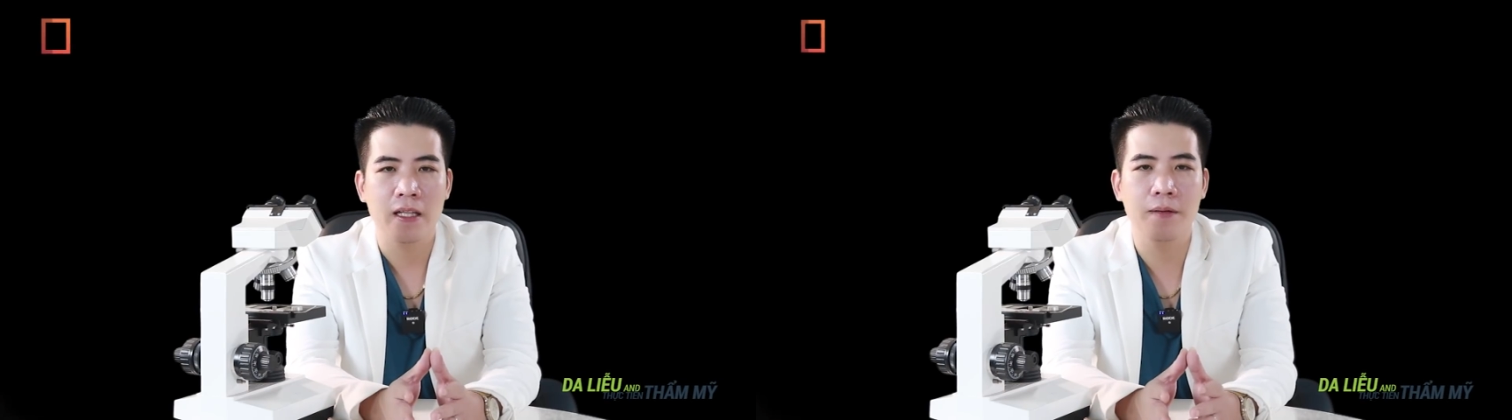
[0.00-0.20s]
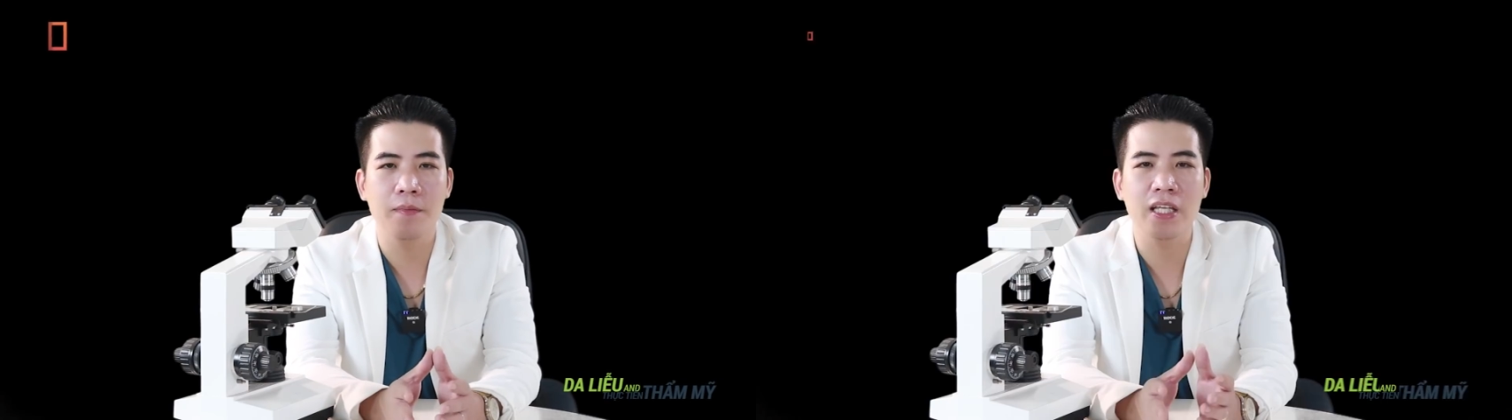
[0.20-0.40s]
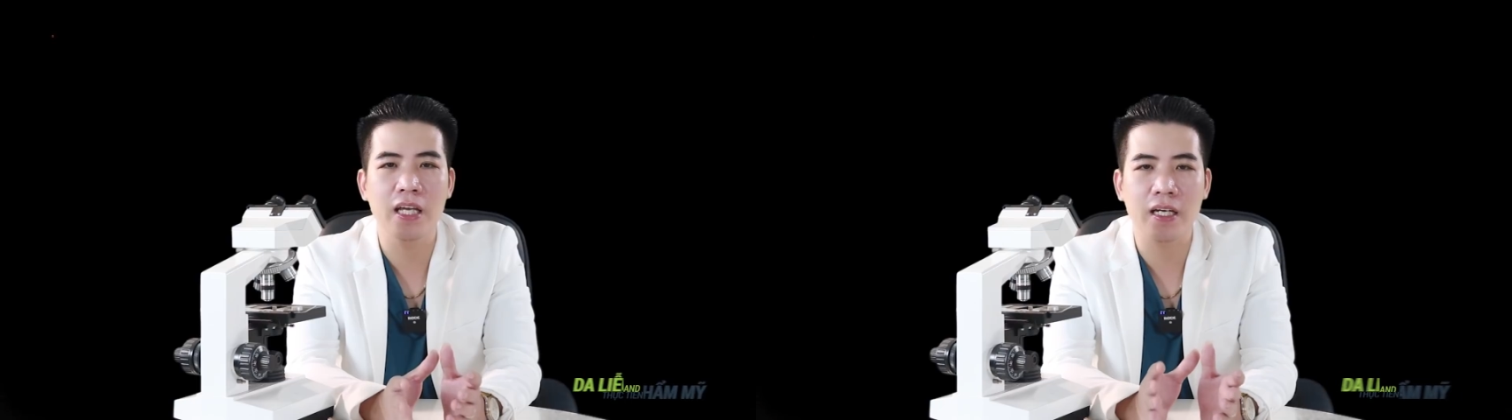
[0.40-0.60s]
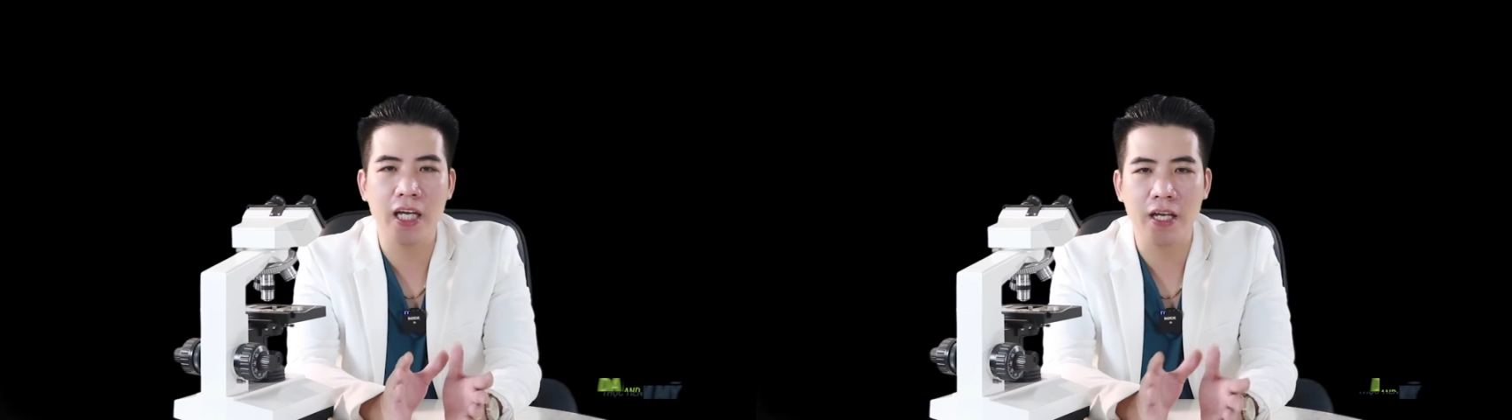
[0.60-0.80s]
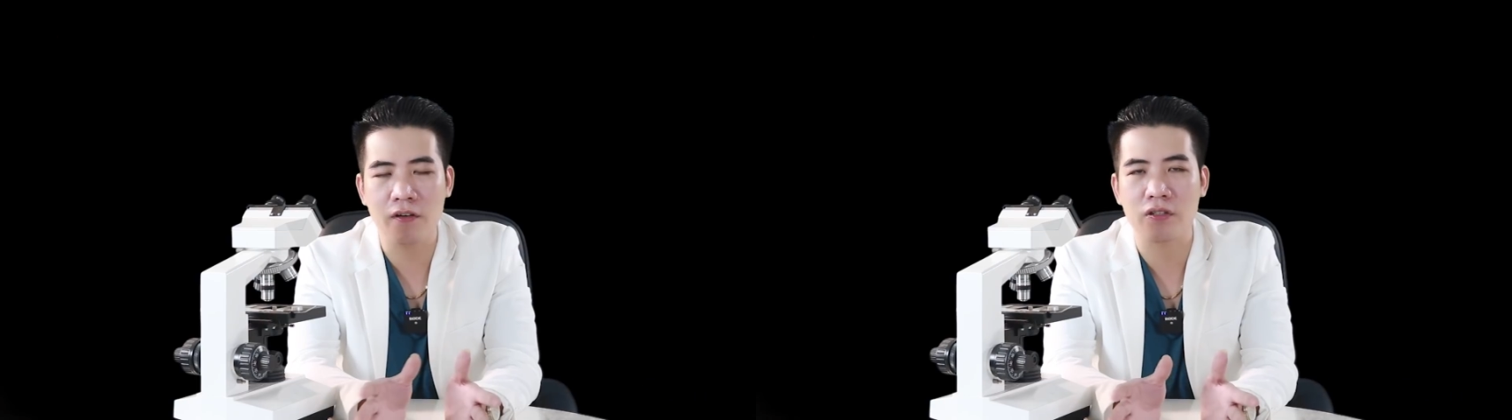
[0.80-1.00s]
thì mình nhìn
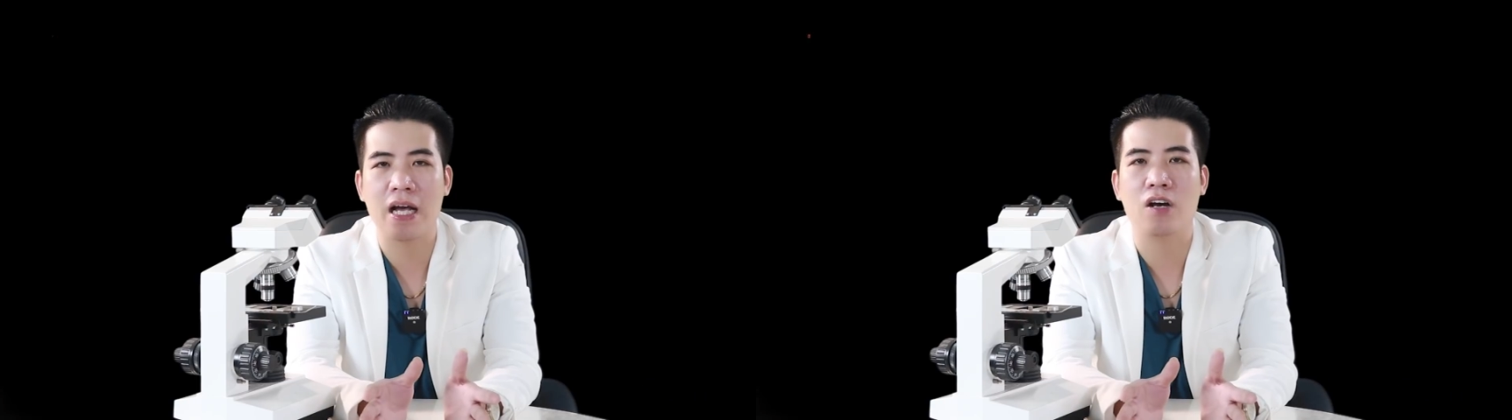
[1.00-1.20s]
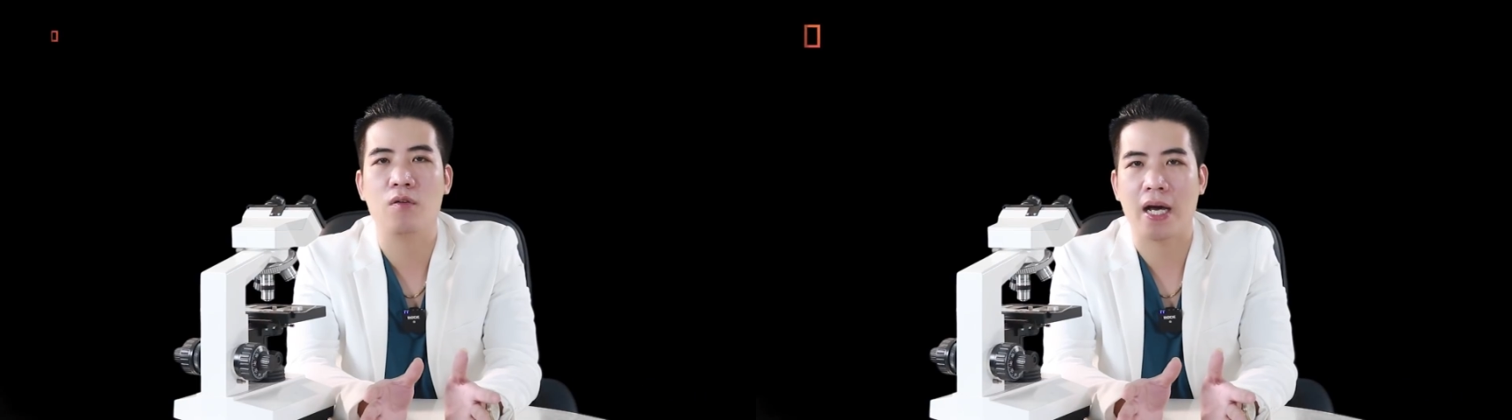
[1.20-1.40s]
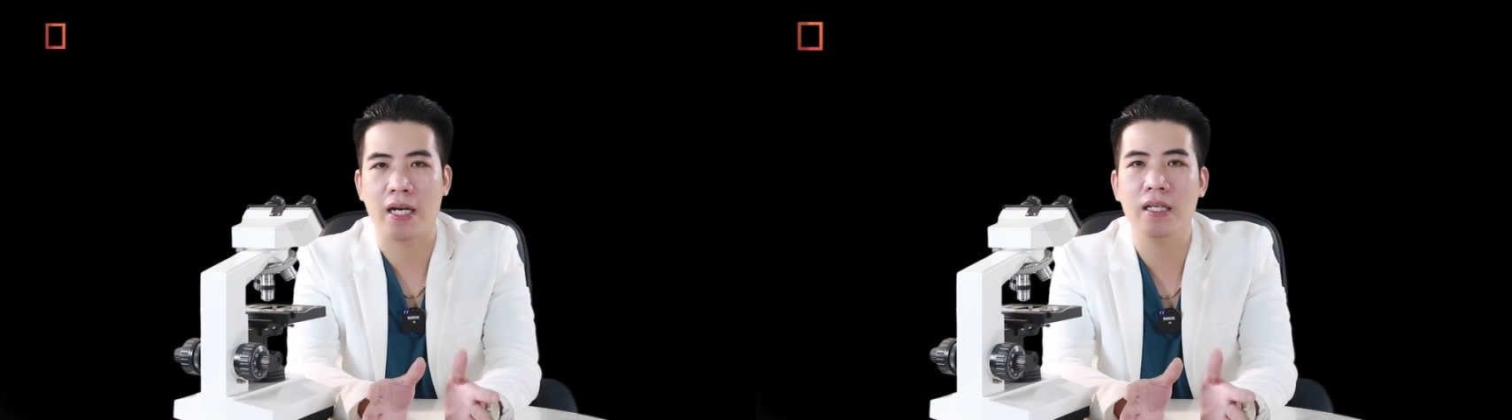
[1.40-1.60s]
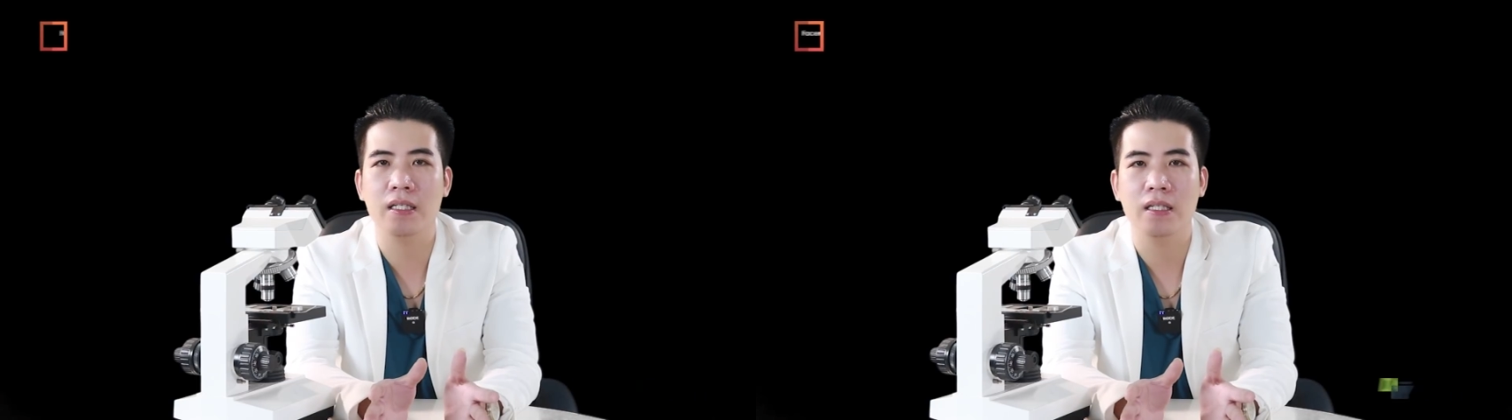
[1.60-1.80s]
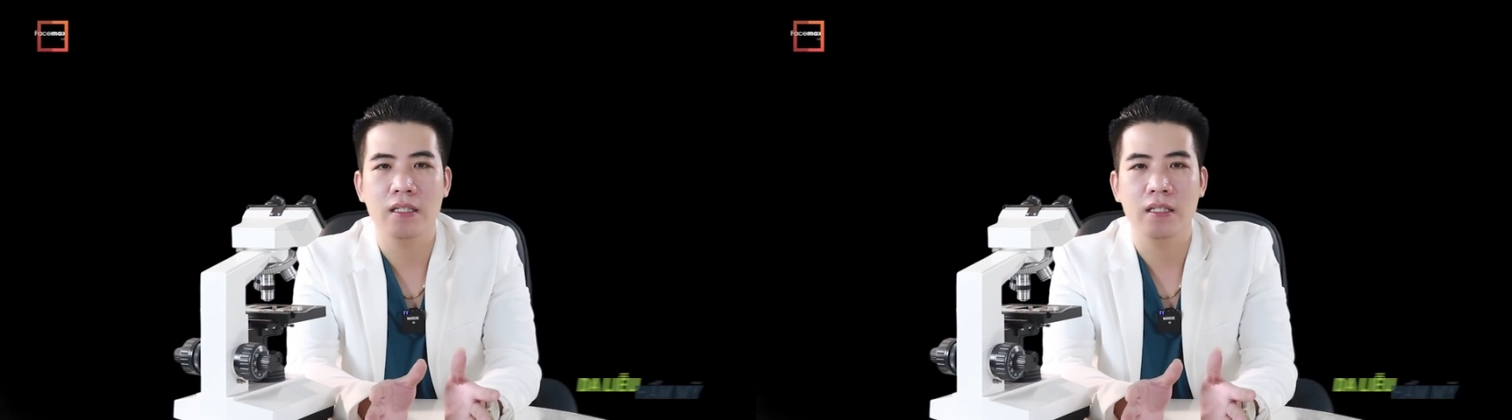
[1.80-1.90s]
kỹ vào da của bạn ấy